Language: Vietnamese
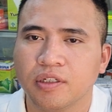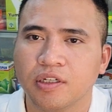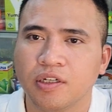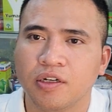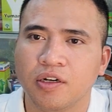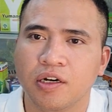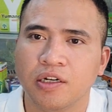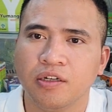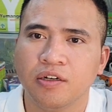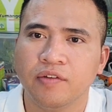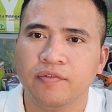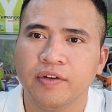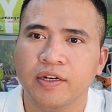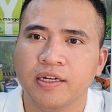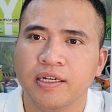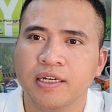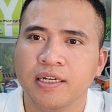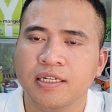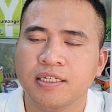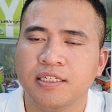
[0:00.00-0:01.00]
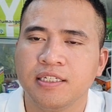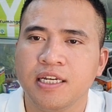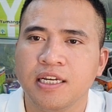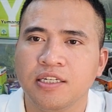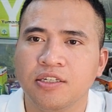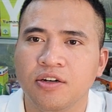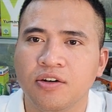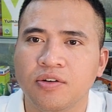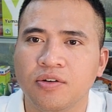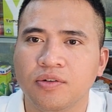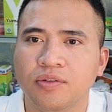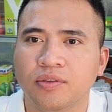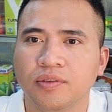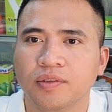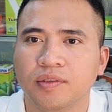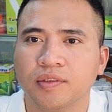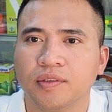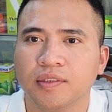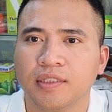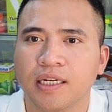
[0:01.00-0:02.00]
còn đối với siro
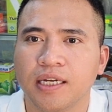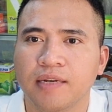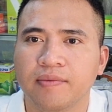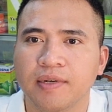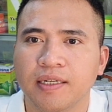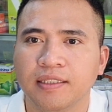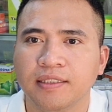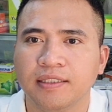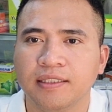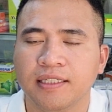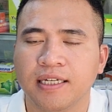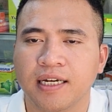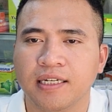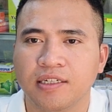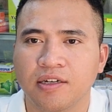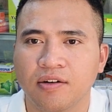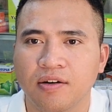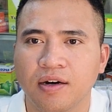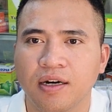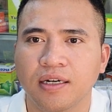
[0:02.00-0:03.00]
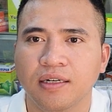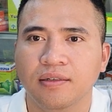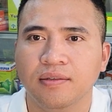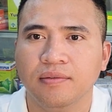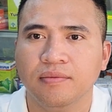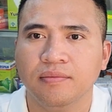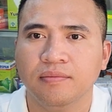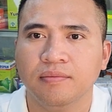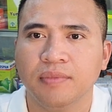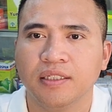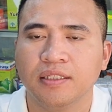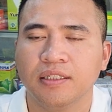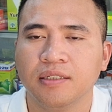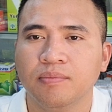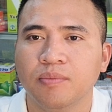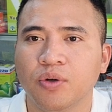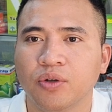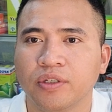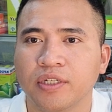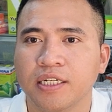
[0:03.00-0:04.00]
thì nó là trẻ nhỏ mà từ
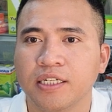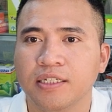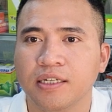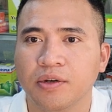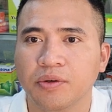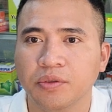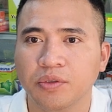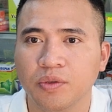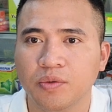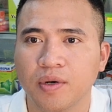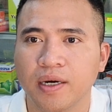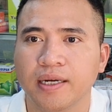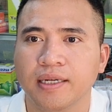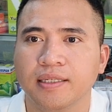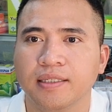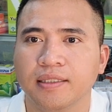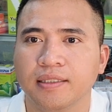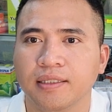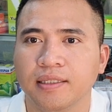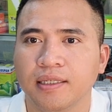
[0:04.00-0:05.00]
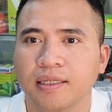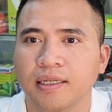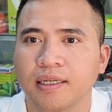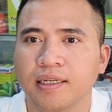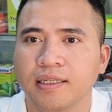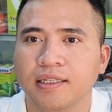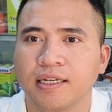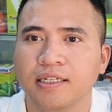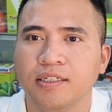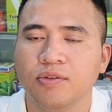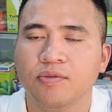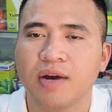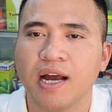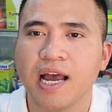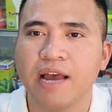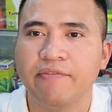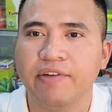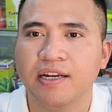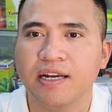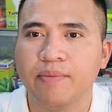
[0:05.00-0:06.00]
1 đến 6 tuổi thì dùng
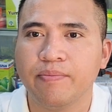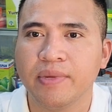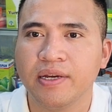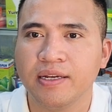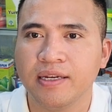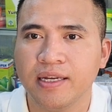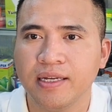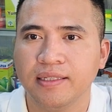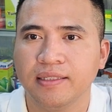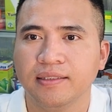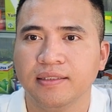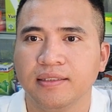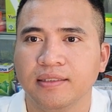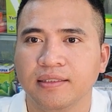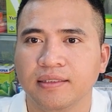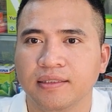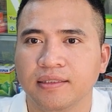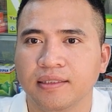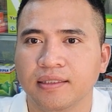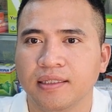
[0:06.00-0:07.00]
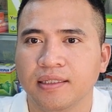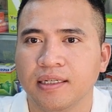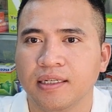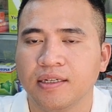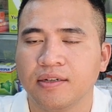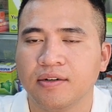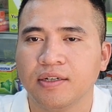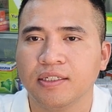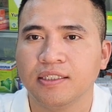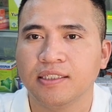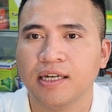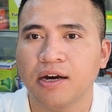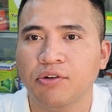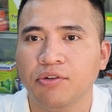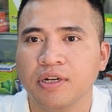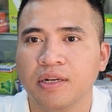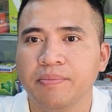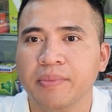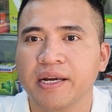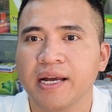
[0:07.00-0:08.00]
2,5 ml còn 6
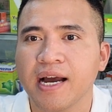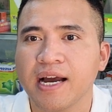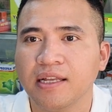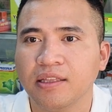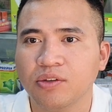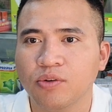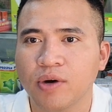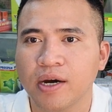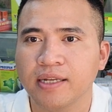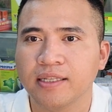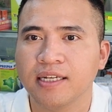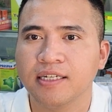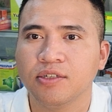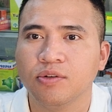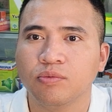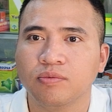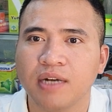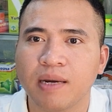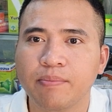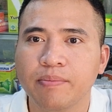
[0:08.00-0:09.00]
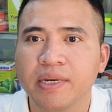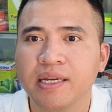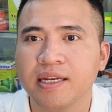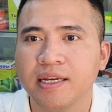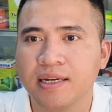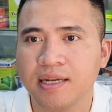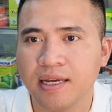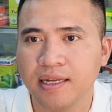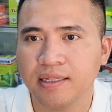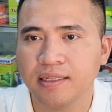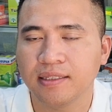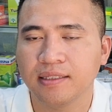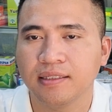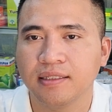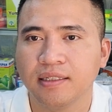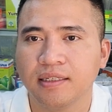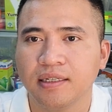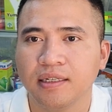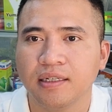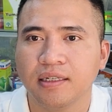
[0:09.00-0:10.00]
đến 12 tuổi thì dùng 5 ml
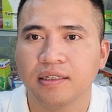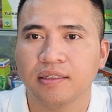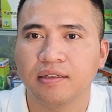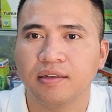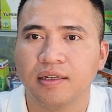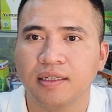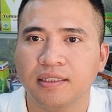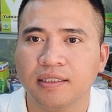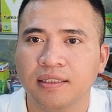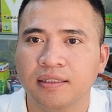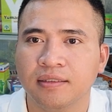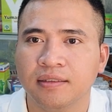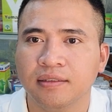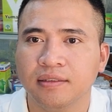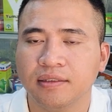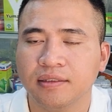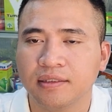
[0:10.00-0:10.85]
còn